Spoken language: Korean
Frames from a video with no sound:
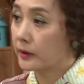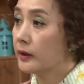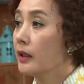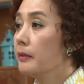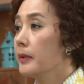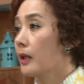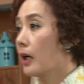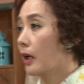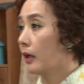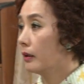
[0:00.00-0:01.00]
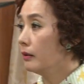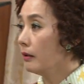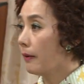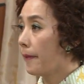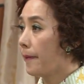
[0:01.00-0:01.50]
시애미가,
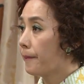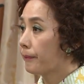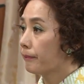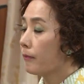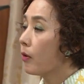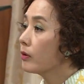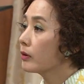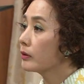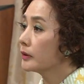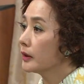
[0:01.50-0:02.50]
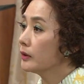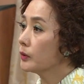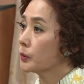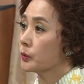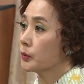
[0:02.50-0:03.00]
응? 먹을 거를
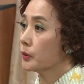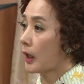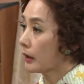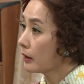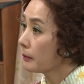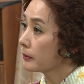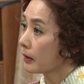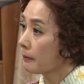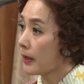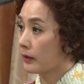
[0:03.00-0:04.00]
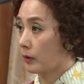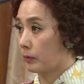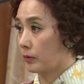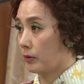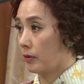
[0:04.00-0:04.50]
챙겨줘도 가타부타 말이
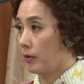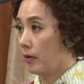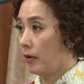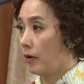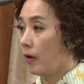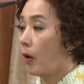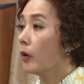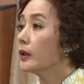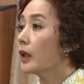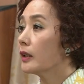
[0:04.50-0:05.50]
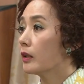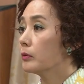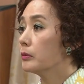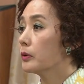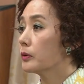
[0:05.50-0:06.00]
없고 어디
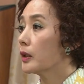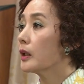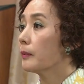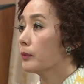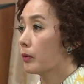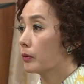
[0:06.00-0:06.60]
가냐고 물어도 대답도